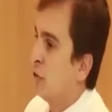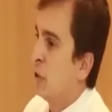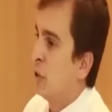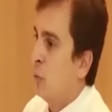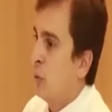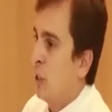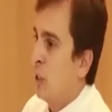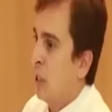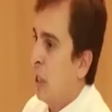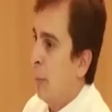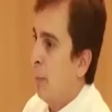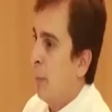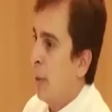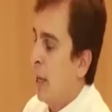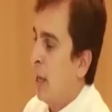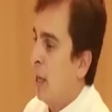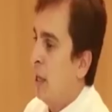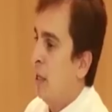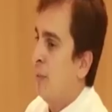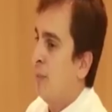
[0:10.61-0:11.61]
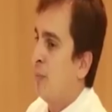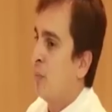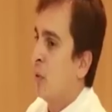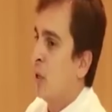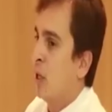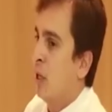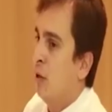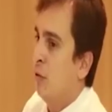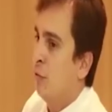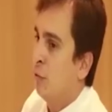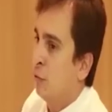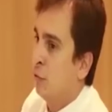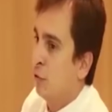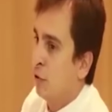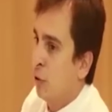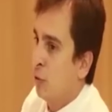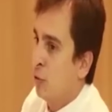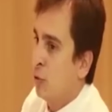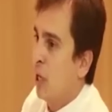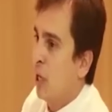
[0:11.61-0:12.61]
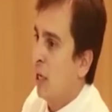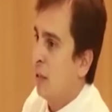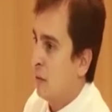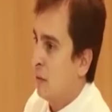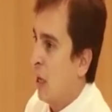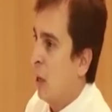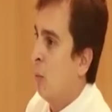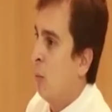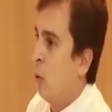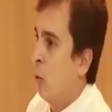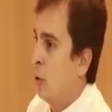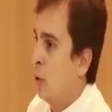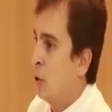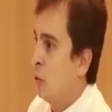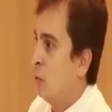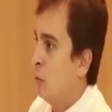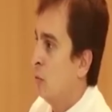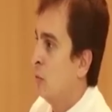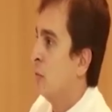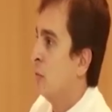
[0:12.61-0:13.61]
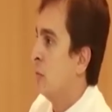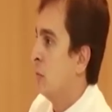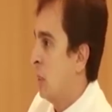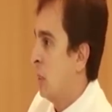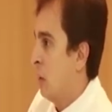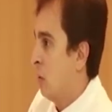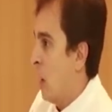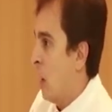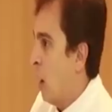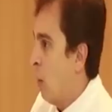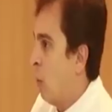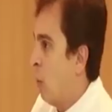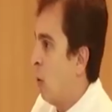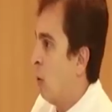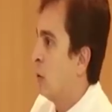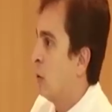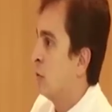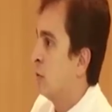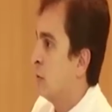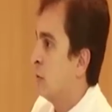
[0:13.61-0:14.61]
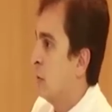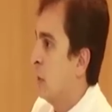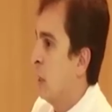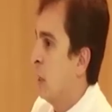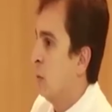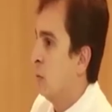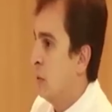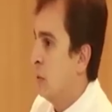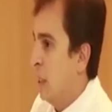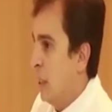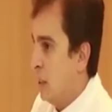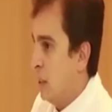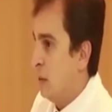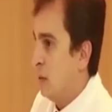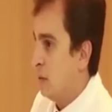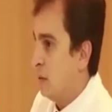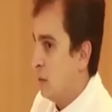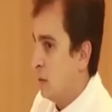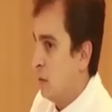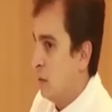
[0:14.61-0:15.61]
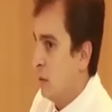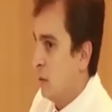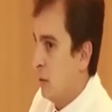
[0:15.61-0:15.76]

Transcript: sanguíneo da pele? Infusão de gás carbônico, que é o carbox, é um deles,